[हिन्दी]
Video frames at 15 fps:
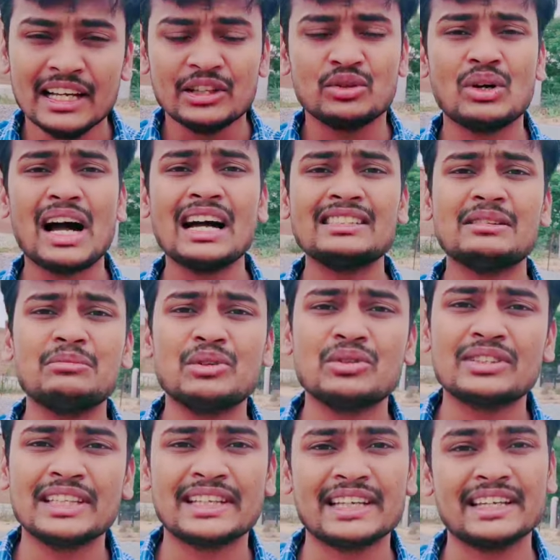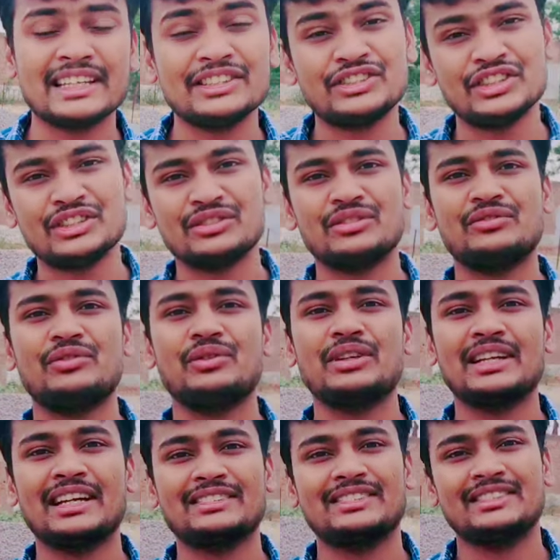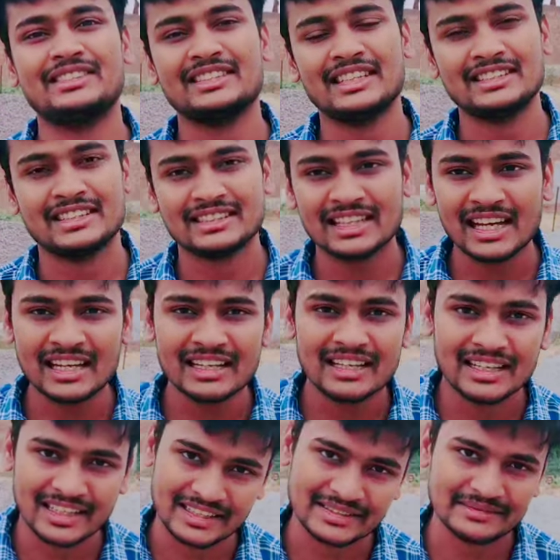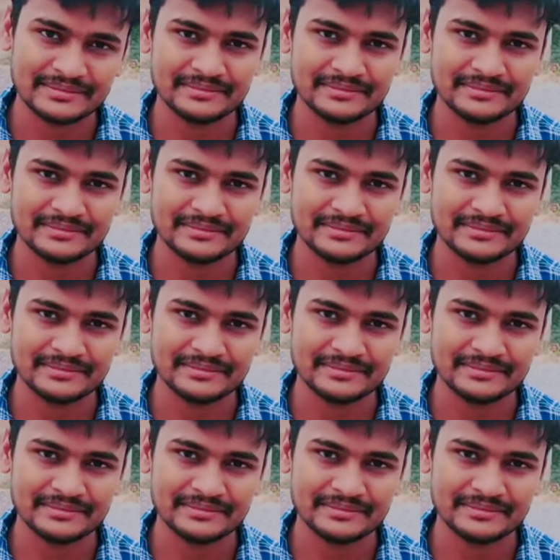तो आज हम लोग देखेंगे चेन को फोल्ड कैसे किया जाता है